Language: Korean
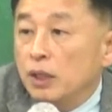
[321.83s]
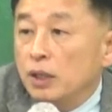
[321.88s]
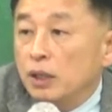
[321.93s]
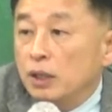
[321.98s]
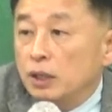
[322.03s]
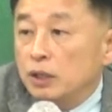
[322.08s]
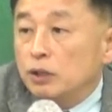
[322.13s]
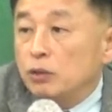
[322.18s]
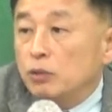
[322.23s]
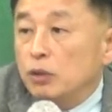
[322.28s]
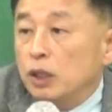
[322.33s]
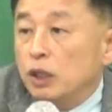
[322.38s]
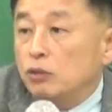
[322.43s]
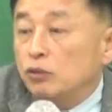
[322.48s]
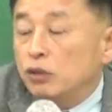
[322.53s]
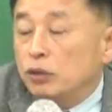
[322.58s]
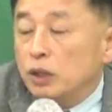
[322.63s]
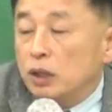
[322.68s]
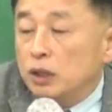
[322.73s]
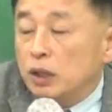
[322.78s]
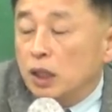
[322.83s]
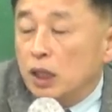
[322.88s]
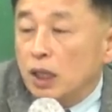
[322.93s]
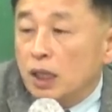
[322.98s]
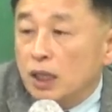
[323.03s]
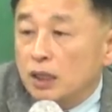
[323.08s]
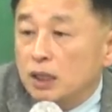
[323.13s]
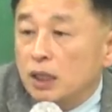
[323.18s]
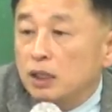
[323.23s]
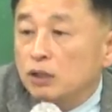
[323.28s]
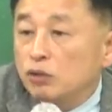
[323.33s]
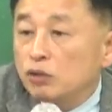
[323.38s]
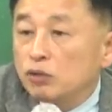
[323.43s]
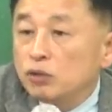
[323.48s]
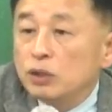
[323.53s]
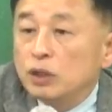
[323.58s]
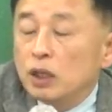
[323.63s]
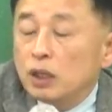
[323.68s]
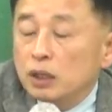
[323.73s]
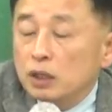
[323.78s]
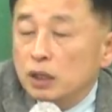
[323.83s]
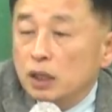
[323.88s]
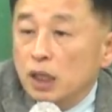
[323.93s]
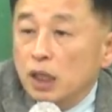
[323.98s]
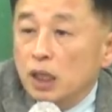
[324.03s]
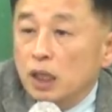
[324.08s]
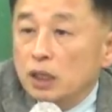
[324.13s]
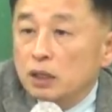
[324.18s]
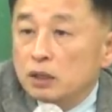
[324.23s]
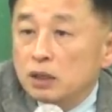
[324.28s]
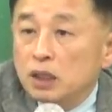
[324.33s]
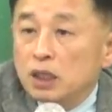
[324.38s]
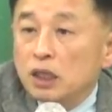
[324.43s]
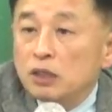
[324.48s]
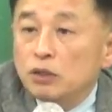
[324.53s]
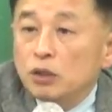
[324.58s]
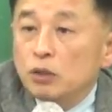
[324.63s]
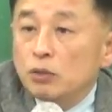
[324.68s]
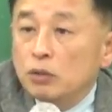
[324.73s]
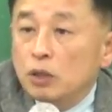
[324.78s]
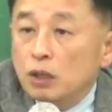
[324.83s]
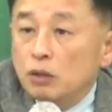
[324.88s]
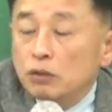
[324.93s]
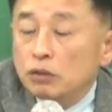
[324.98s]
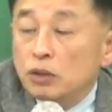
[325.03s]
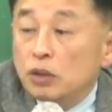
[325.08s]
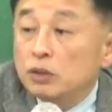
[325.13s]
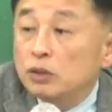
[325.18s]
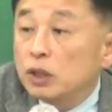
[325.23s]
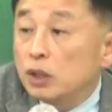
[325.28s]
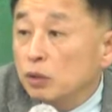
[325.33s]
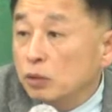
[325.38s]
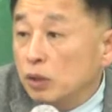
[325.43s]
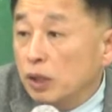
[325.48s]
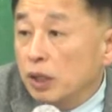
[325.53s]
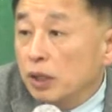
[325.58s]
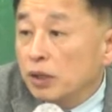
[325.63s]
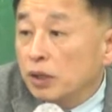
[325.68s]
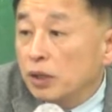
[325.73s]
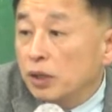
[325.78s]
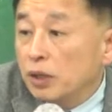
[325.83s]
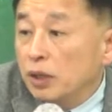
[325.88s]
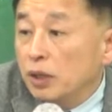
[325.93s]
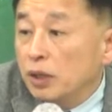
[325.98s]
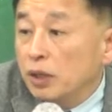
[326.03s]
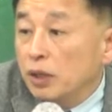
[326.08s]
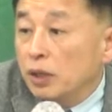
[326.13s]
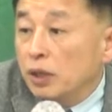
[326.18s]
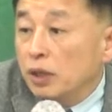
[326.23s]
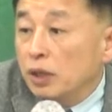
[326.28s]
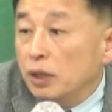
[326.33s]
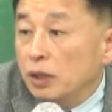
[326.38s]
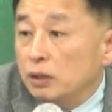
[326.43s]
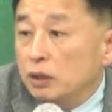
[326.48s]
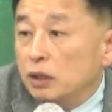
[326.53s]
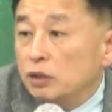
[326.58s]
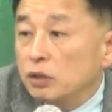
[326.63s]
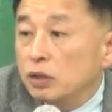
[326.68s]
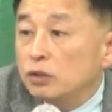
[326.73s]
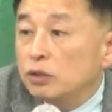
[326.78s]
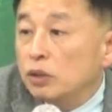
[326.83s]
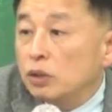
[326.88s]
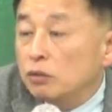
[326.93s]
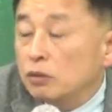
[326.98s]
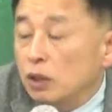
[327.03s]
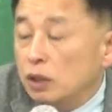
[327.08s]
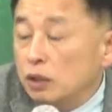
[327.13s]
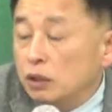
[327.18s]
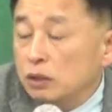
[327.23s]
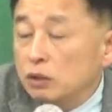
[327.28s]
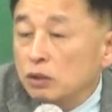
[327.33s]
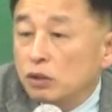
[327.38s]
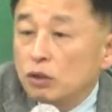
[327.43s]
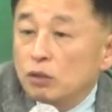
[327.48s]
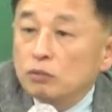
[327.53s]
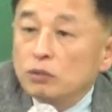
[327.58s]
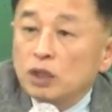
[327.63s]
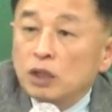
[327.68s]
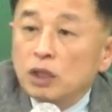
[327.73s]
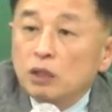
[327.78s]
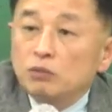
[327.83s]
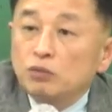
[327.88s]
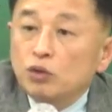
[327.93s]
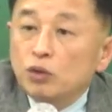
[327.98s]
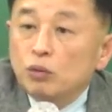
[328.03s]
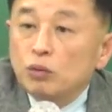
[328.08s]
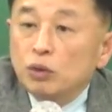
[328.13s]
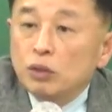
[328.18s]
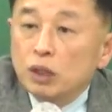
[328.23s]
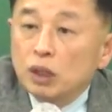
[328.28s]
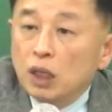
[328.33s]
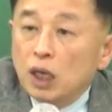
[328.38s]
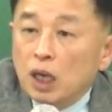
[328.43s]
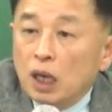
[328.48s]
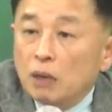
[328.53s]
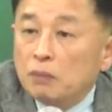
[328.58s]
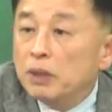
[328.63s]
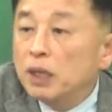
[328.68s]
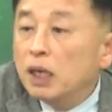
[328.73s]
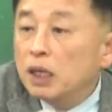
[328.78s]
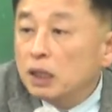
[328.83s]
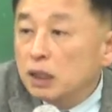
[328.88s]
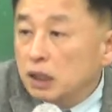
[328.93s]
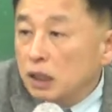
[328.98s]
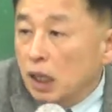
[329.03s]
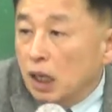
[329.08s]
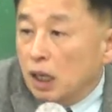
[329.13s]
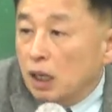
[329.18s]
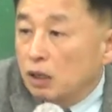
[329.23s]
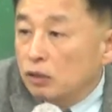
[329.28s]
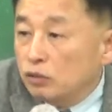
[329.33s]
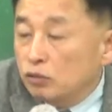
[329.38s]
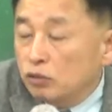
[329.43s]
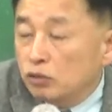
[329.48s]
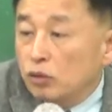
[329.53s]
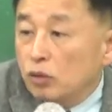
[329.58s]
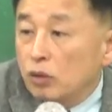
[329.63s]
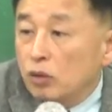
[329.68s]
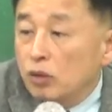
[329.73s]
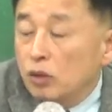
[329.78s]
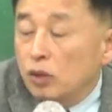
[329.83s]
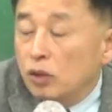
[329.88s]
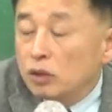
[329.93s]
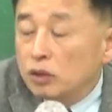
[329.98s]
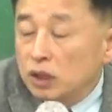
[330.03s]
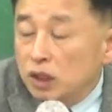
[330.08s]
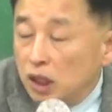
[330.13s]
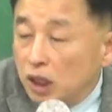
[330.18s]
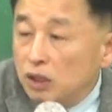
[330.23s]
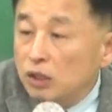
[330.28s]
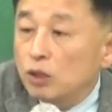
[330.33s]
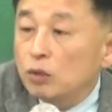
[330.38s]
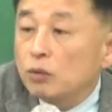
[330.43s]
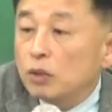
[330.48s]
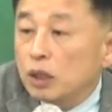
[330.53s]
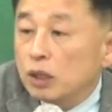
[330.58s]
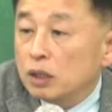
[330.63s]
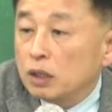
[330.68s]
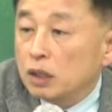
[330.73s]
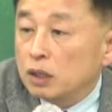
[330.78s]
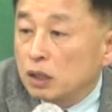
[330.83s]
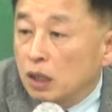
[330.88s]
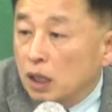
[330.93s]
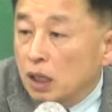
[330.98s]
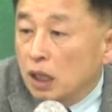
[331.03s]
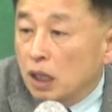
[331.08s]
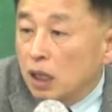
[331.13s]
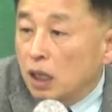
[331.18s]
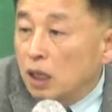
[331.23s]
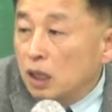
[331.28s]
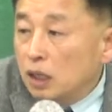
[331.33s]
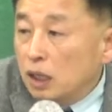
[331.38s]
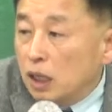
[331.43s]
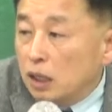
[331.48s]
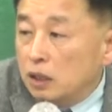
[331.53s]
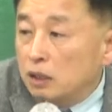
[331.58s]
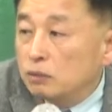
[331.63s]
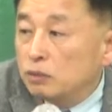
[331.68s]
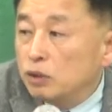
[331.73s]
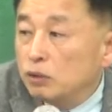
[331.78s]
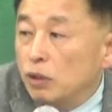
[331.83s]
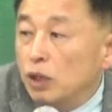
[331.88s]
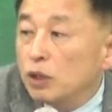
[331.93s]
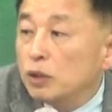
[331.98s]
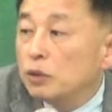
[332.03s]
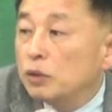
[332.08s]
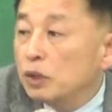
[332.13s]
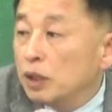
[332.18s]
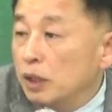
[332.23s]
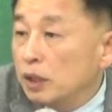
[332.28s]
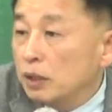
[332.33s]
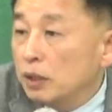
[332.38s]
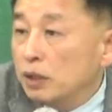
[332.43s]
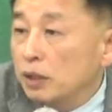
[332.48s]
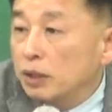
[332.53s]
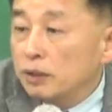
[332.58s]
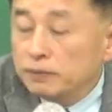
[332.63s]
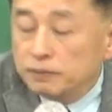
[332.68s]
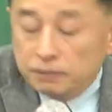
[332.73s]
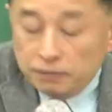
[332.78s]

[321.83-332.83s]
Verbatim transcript: 그래서 원래 투자자가 가장 중시하는 게 지렛대 효과하고 절세 효과예요. 근데 절세 효과는 여러분들에게 물어보기가 애매하니까 주로 지렛대 효과를 갖다가 가끔씩 활용을 해요.